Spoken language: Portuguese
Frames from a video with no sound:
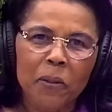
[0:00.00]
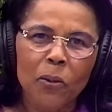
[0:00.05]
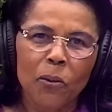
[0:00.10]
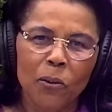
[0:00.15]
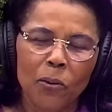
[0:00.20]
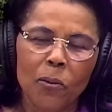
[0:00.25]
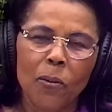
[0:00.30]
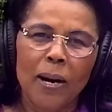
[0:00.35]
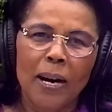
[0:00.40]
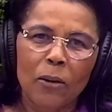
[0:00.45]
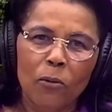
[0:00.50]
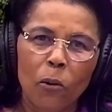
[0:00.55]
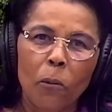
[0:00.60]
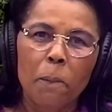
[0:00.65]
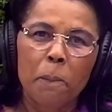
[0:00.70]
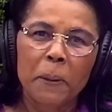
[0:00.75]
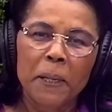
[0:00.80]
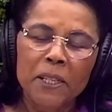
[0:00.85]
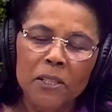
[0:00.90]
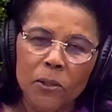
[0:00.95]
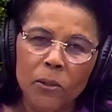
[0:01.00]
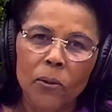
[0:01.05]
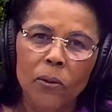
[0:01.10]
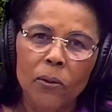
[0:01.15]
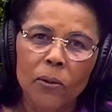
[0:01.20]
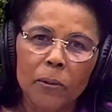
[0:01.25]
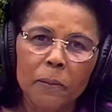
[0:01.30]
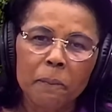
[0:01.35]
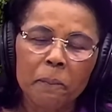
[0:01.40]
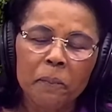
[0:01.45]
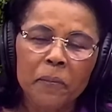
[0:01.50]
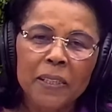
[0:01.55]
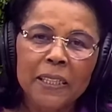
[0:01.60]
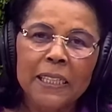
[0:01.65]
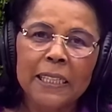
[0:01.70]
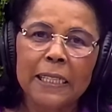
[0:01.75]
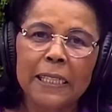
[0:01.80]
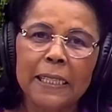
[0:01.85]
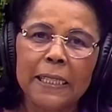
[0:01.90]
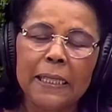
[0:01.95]
o acompanhou
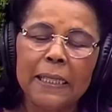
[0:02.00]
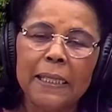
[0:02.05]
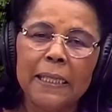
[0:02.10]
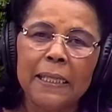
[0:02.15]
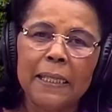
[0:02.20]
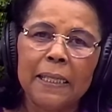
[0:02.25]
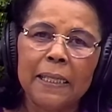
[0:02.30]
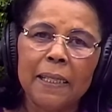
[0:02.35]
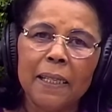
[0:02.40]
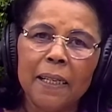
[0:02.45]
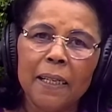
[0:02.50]
e